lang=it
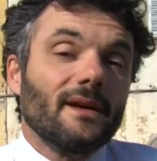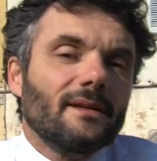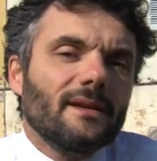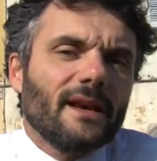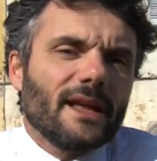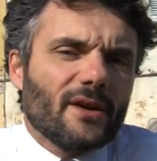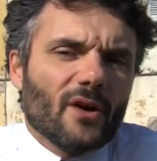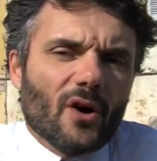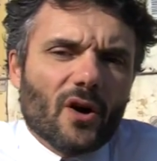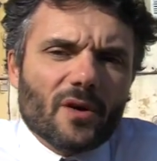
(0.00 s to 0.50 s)

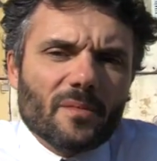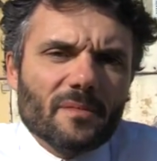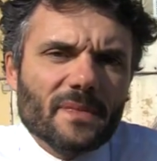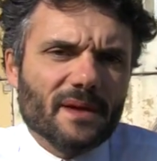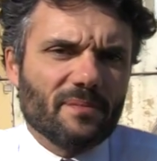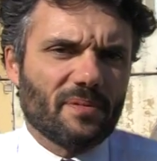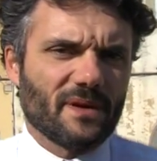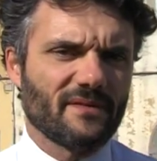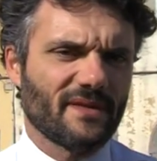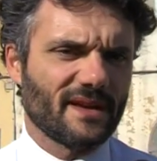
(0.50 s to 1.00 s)
le
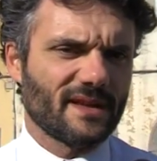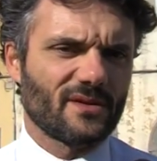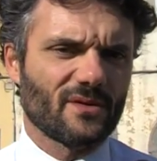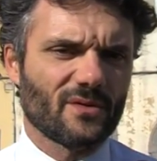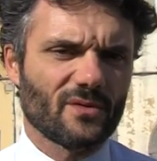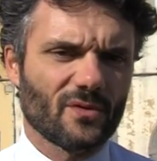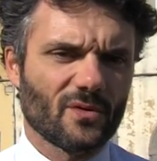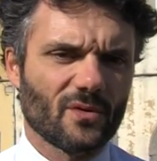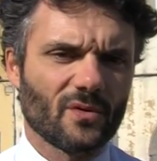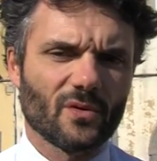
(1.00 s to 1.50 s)
norme
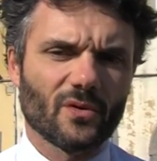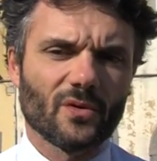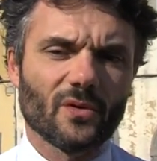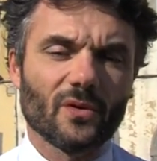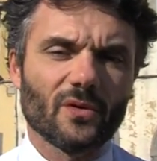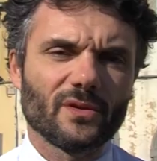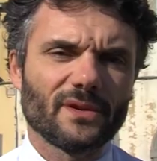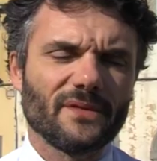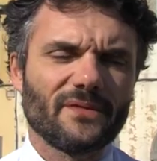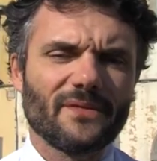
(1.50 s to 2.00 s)

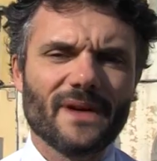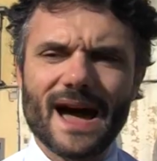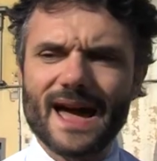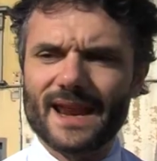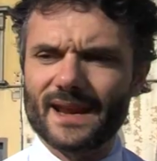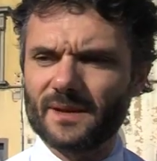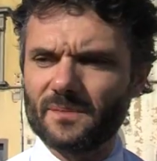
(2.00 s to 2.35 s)
prevedono di fare.